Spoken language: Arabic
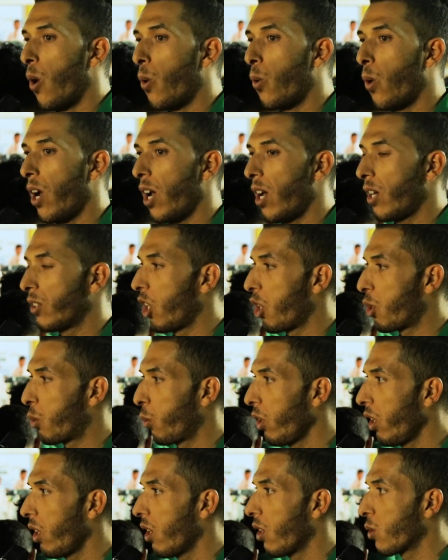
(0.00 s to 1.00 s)

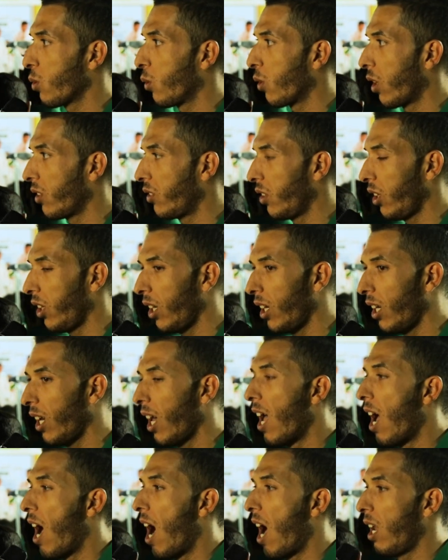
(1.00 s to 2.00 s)
وتشويه صورته
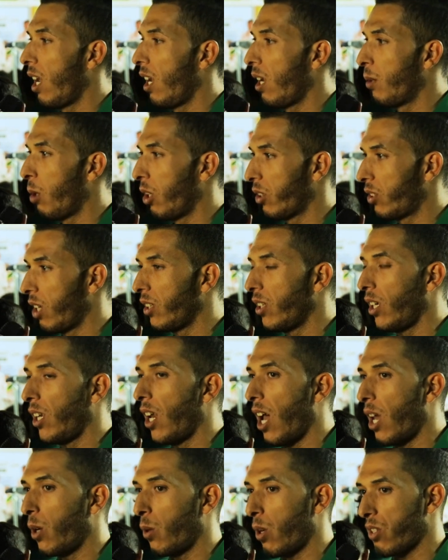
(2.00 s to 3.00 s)

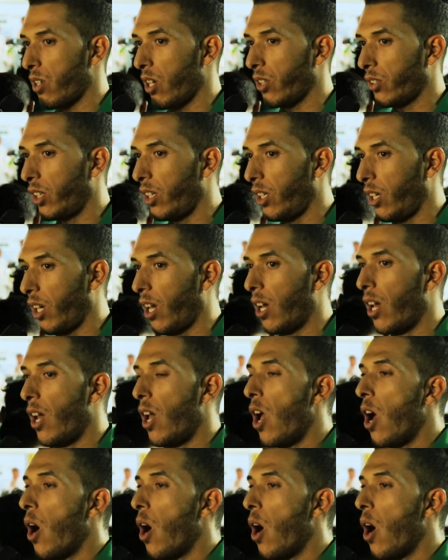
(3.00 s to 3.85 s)
المعتدلة الوسطية